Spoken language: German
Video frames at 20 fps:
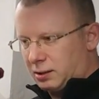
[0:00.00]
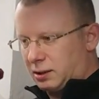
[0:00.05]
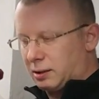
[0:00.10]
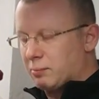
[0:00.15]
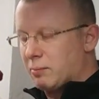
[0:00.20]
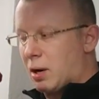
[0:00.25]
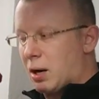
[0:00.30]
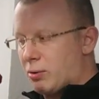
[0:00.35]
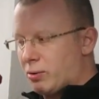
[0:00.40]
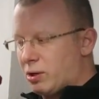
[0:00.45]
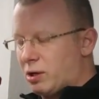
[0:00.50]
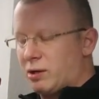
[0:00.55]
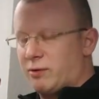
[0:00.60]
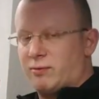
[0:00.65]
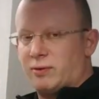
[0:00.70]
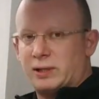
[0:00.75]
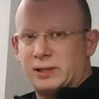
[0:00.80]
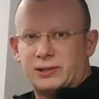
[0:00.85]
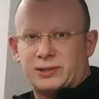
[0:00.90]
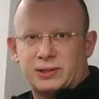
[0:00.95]
die
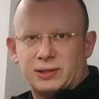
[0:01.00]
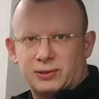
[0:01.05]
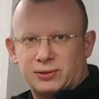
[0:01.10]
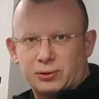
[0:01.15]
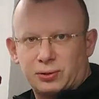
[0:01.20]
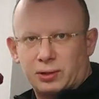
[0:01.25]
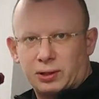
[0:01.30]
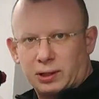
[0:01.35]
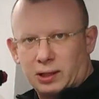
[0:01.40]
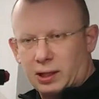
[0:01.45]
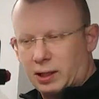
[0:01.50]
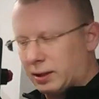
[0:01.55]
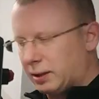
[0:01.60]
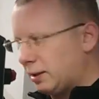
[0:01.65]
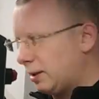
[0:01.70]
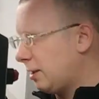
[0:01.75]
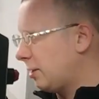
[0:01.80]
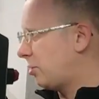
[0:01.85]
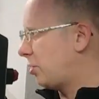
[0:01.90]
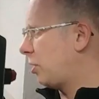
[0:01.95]
Mauer, weil es in so einer
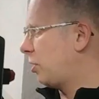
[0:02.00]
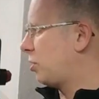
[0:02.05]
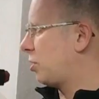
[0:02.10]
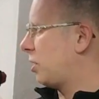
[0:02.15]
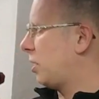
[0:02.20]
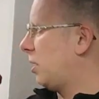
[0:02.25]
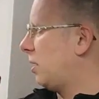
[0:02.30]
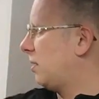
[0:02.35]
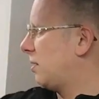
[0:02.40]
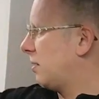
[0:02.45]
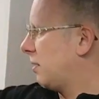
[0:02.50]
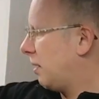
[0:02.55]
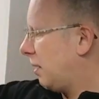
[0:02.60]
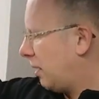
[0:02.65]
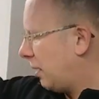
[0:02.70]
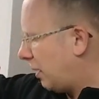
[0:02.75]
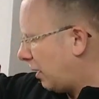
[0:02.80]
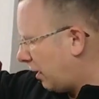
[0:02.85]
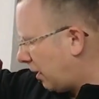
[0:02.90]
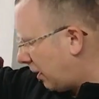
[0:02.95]
kleinen Nische steht.
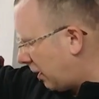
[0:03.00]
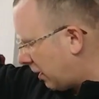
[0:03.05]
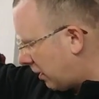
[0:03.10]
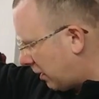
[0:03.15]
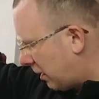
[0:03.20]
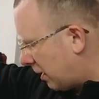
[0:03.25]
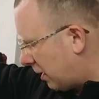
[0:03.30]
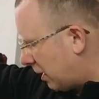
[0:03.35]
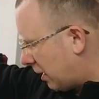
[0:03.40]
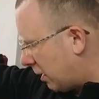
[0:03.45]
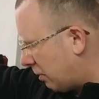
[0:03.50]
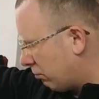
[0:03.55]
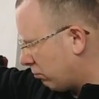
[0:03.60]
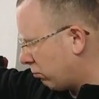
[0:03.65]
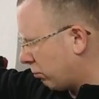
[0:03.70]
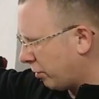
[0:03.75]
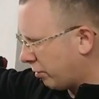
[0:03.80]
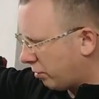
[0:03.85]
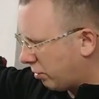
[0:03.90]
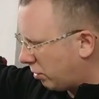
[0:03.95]

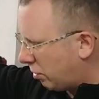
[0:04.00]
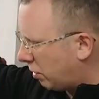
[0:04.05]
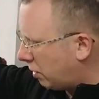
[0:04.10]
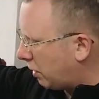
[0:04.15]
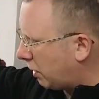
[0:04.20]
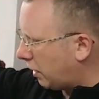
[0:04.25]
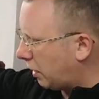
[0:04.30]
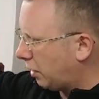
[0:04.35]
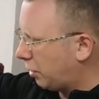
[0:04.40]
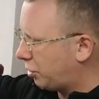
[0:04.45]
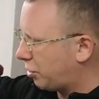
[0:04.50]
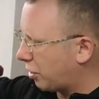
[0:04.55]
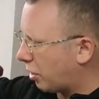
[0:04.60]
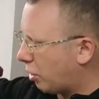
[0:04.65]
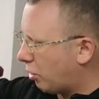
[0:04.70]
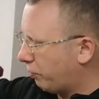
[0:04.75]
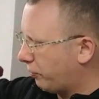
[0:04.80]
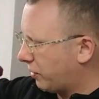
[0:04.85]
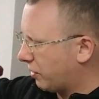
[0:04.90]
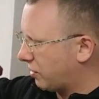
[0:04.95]
Ähm, ich
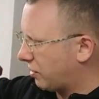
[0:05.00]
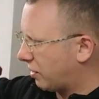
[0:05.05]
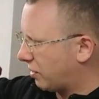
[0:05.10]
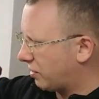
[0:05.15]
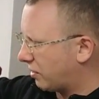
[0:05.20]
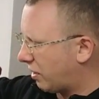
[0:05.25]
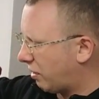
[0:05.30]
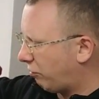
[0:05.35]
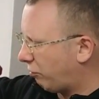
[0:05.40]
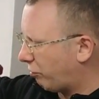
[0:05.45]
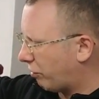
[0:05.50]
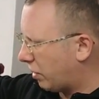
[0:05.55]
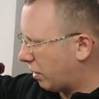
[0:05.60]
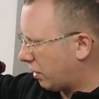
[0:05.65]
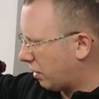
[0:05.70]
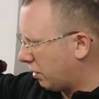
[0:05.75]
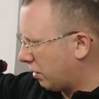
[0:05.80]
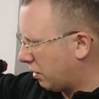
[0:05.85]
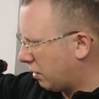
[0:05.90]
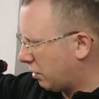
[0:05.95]
schraube das jetzt
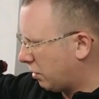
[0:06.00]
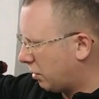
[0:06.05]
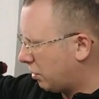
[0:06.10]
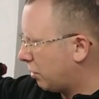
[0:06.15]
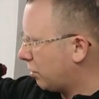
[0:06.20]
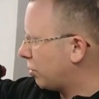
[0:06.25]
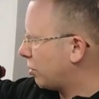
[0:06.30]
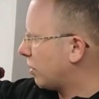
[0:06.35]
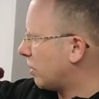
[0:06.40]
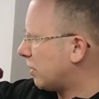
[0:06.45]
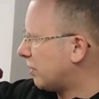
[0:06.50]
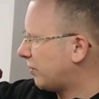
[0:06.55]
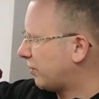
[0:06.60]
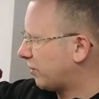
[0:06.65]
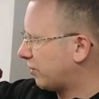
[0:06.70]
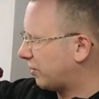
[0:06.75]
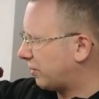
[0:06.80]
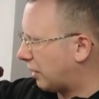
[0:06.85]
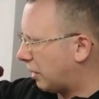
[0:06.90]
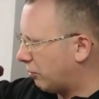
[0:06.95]
einfach schnell
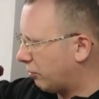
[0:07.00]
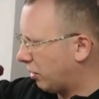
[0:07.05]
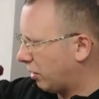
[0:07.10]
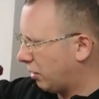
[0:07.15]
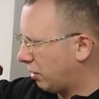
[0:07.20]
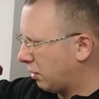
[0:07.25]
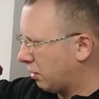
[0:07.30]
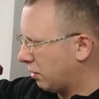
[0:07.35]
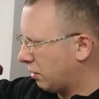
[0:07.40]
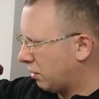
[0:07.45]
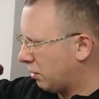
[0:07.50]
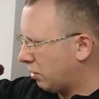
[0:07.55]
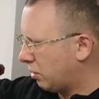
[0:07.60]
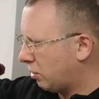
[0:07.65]
zusammen